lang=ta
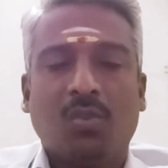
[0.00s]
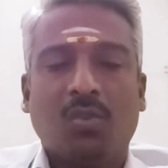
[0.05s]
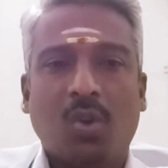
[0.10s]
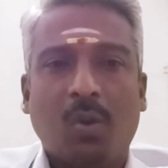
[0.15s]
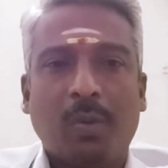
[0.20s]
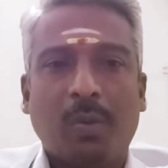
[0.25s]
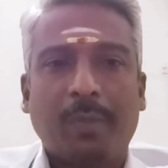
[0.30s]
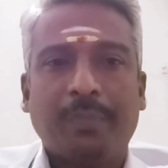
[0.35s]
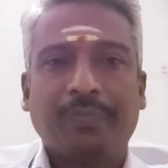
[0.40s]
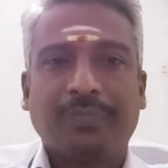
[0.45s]

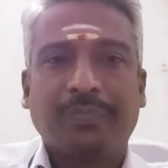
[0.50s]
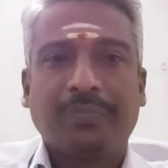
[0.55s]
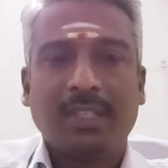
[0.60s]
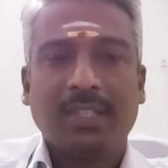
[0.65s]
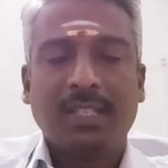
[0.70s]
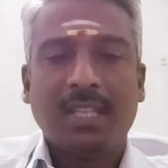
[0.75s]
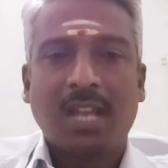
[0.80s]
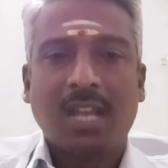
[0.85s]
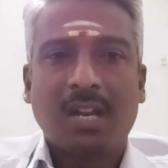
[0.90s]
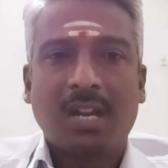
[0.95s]
ஹோமம்
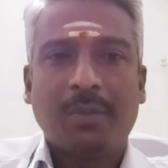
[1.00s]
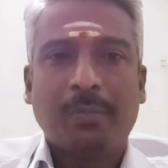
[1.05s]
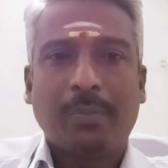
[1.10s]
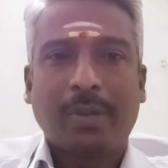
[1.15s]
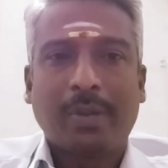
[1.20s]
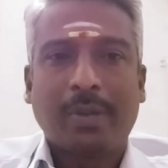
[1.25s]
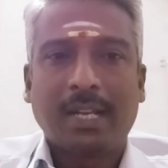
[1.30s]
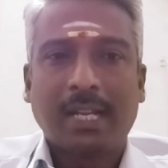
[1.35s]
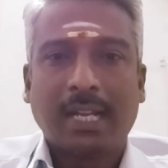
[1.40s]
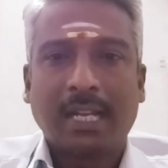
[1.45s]
யாகம்
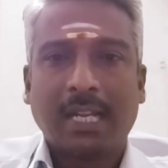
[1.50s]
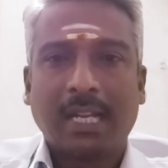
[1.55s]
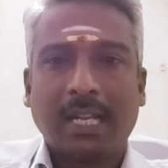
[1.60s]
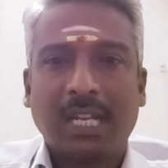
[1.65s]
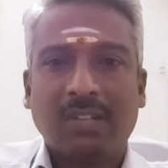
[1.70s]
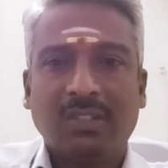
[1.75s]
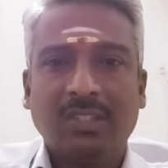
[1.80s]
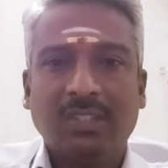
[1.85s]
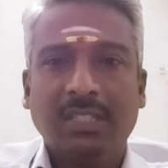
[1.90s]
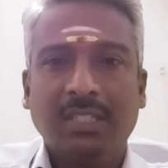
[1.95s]
பண்ணுற
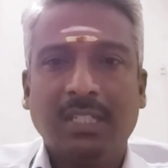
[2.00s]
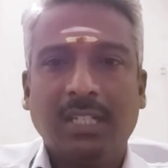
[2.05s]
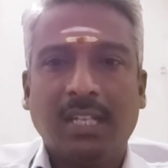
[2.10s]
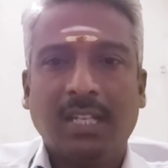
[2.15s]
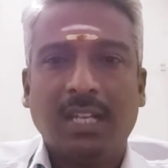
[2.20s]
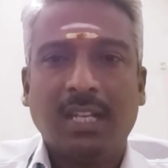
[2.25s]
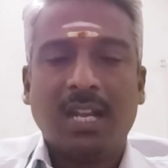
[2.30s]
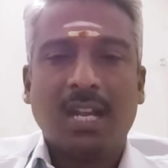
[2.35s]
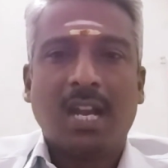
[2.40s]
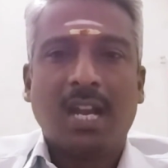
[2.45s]
இடங்களில் வந்து
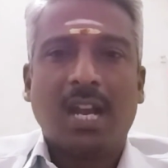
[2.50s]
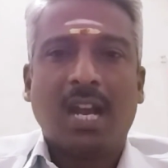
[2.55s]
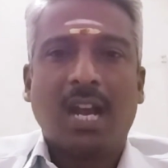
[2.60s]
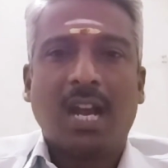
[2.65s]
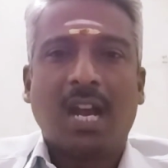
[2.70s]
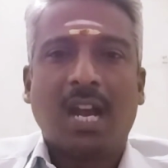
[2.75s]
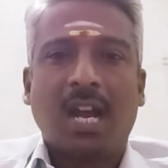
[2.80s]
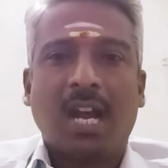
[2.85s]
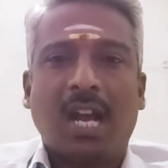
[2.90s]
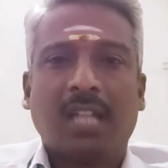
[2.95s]

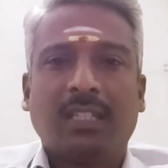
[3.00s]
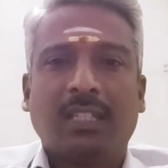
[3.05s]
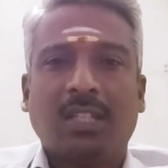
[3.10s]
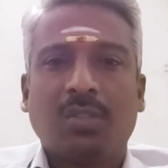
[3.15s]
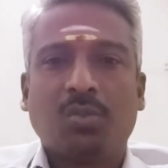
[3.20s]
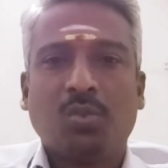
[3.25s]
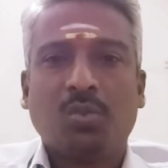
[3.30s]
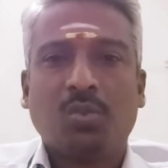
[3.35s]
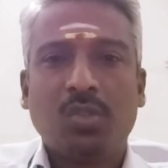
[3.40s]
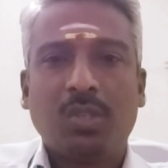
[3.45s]
அந்த
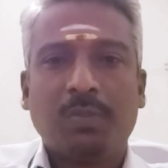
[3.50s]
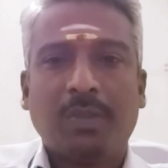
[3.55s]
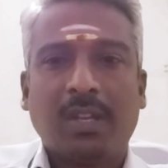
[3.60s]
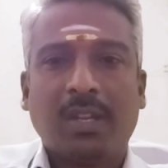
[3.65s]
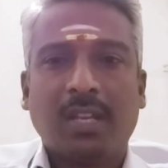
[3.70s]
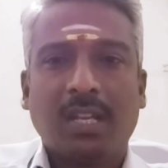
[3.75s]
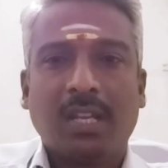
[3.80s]
சூட்ச்ம